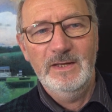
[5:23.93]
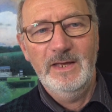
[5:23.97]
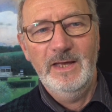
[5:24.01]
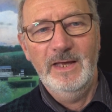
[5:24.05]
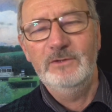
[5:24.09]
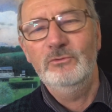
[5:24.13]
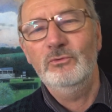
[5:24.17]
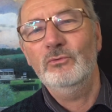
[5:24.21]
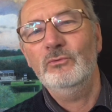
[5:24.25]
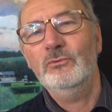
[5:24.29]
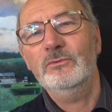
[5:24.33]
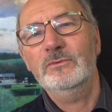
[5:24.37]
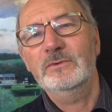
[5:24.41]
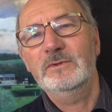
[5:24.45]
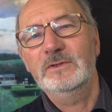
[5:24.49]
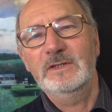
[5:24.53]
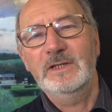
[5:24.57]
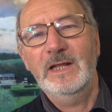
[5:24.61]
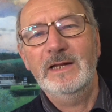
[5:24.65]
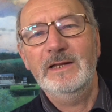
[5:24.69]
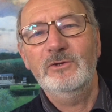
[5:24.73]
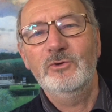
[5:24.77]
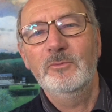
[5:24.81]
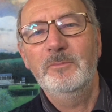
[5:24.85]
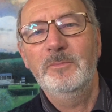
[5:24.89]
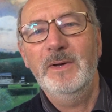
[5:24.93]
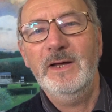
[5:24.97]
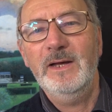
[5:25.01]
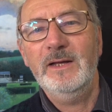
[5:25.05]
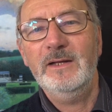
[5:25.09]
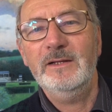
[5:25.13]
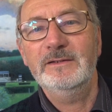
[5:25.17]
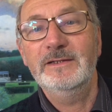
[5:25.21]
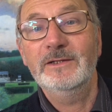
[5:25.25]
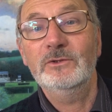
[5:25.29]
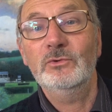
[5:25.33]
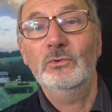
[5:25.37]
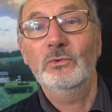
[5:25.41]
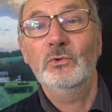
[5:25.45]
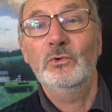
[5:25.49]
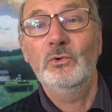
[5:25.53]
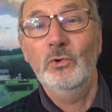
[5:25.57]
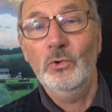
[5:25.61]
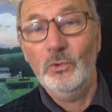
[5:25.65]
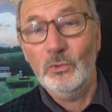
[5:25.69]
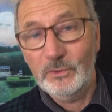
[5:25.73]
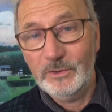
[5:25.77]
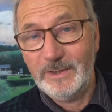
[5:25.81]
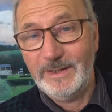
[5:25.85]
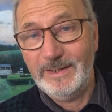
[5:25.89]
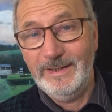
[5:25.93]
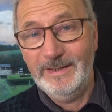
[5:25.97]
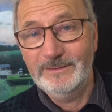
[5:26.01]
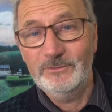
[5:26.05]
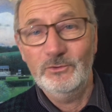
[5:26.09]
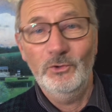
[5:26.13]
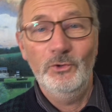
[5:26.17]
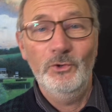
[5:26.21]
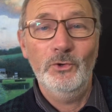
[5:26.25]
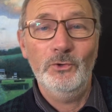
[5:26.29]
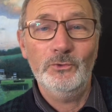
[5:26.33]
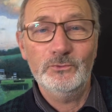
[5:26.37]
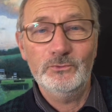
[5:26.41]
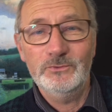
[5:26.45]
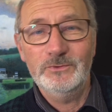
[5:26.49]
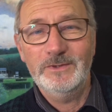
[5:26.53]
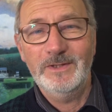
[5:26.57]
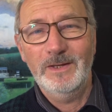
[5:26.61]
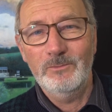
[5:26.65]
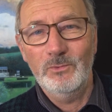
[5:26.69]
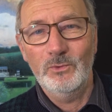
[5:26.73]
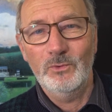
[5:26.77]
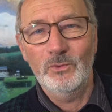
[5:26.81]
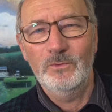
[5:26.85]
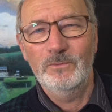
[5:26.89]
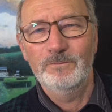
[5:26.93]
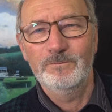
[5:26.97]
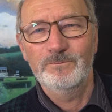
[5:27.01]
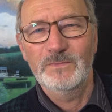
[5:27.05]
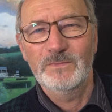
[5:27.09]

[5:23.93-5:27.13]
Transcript: et donc quelque part d'être co-créateur du tableau.